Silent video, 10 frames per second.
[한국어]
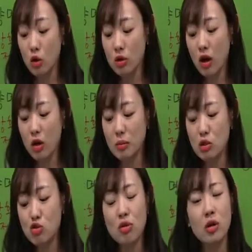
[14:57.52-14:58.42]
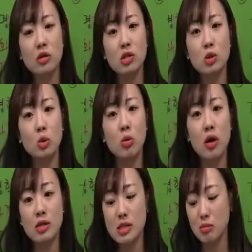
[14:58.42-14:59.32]
여기다가 밑줄 하나 치도록
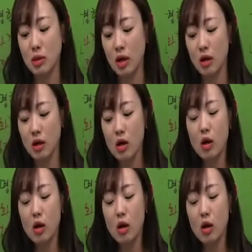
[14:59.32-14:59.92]
하겠습니다.